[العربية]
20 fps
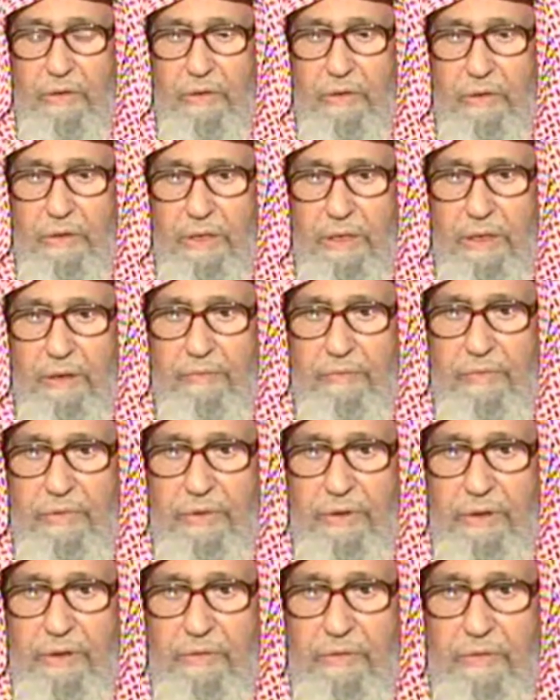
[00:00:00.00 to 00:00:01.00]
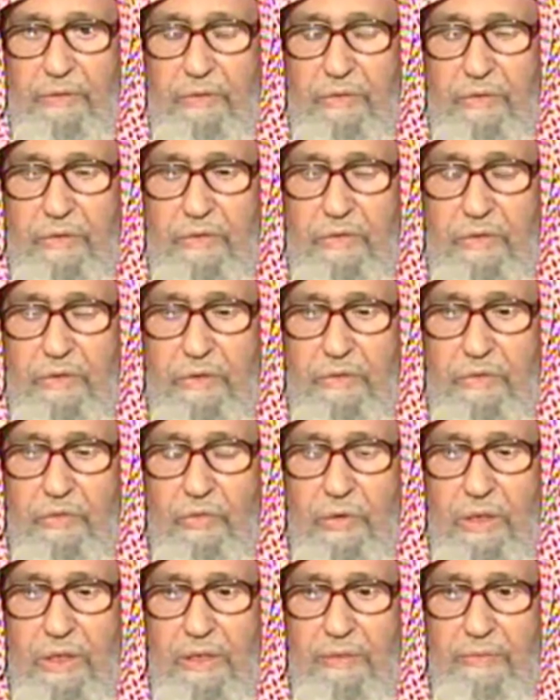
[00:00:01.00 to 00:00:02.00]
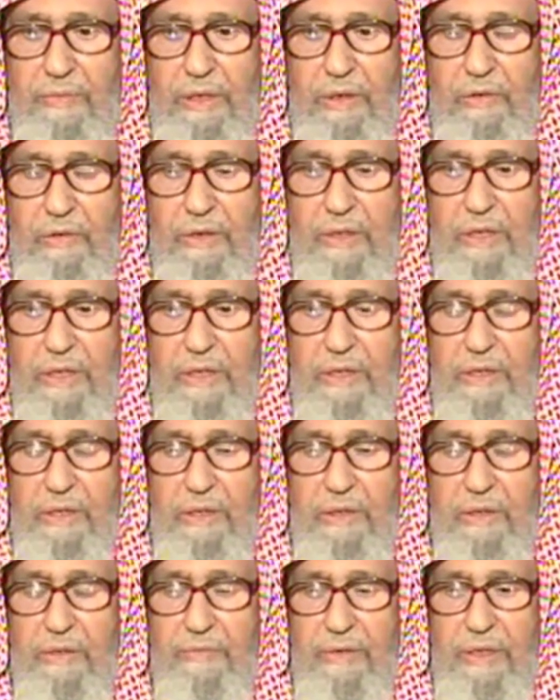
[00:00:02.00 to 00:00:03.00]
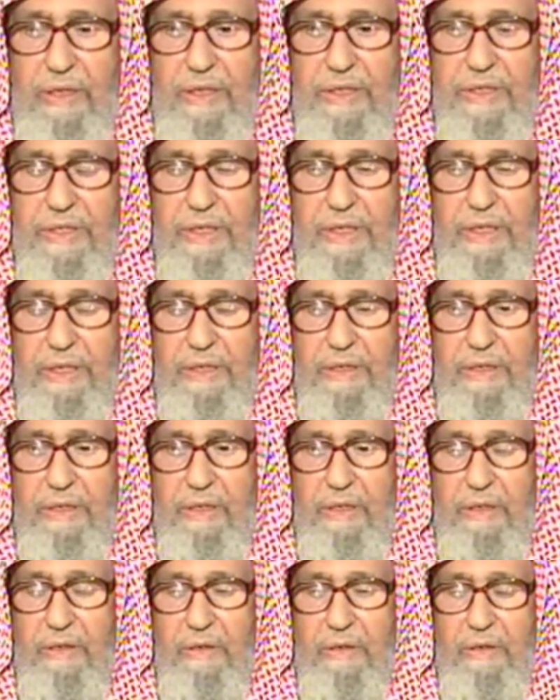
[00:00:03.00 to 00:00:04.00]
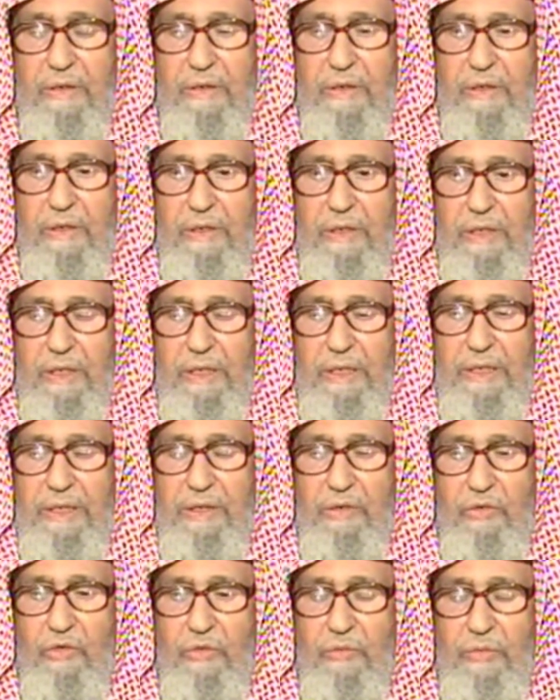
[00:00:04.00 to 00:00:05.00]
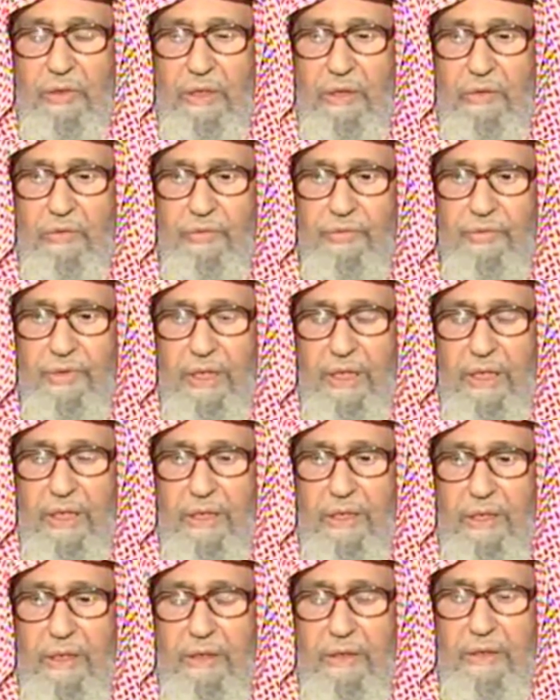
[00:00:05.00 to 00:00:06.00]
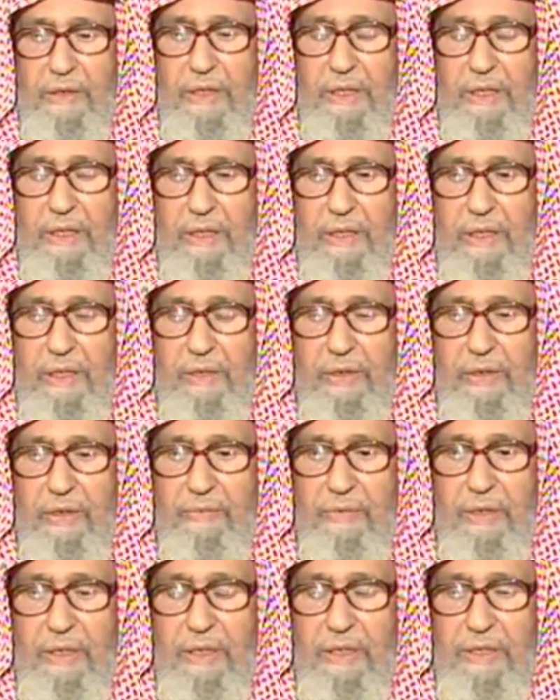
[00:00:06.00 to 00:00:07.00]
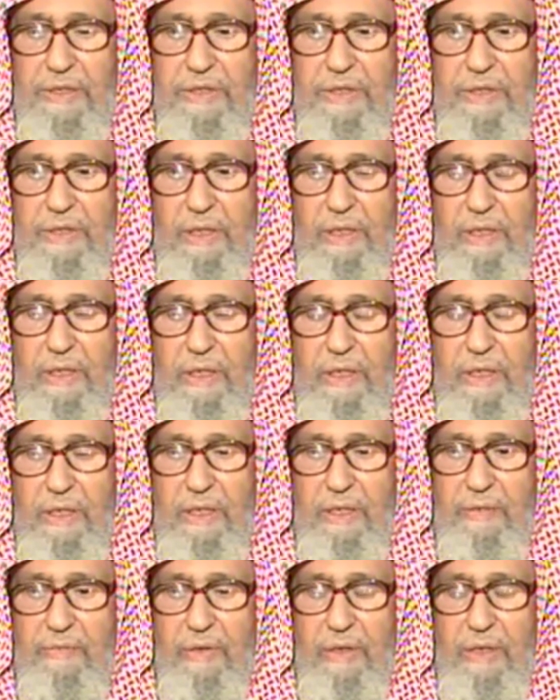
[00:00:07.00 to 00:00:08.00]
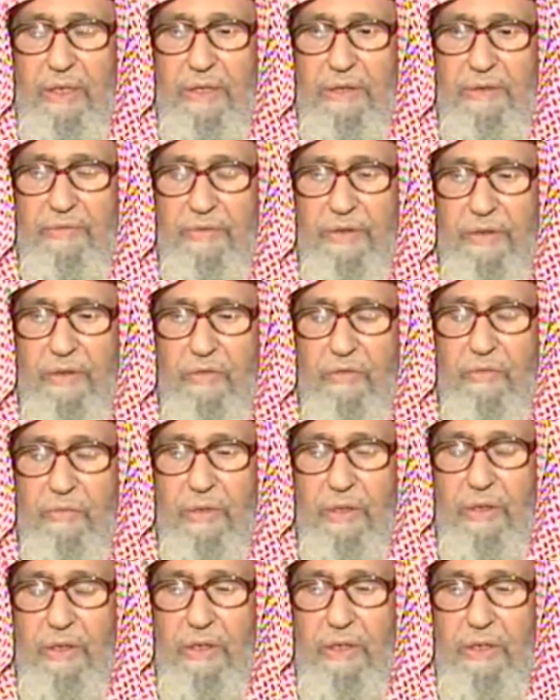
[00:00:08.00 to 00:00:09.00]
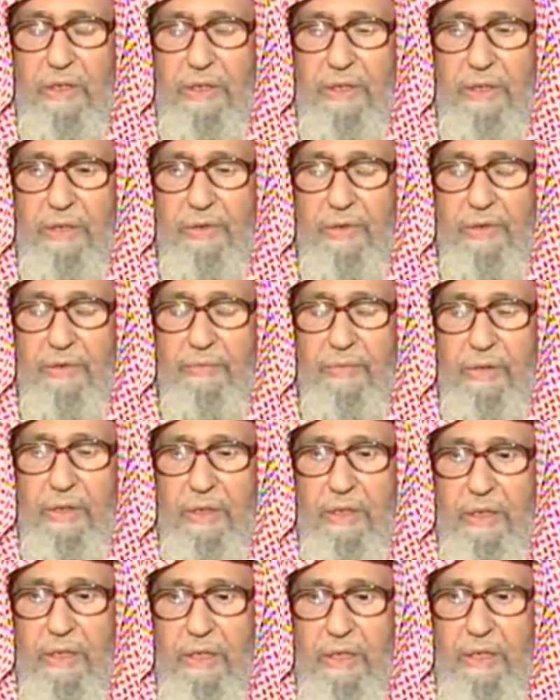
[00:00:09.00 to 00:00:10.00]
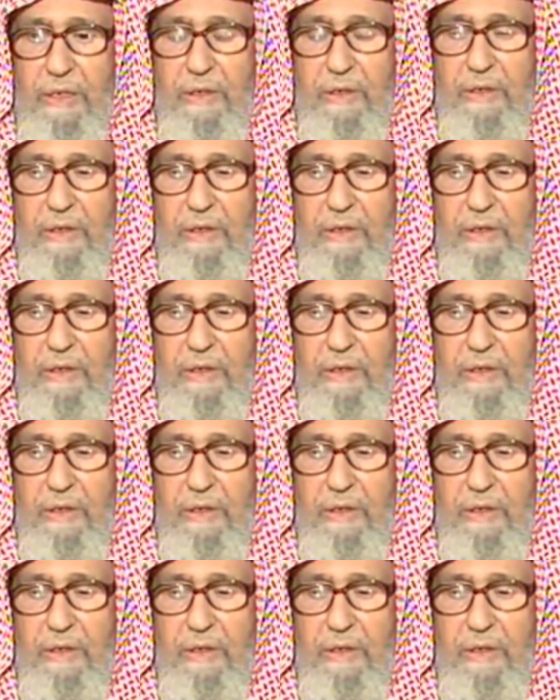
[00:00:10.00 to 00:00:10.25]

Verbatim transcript: نعم تراب أو يضرب على شيء عليه غبار طاهر كأن يضرب على جدار على بلاط فيه غبار أن يضرب على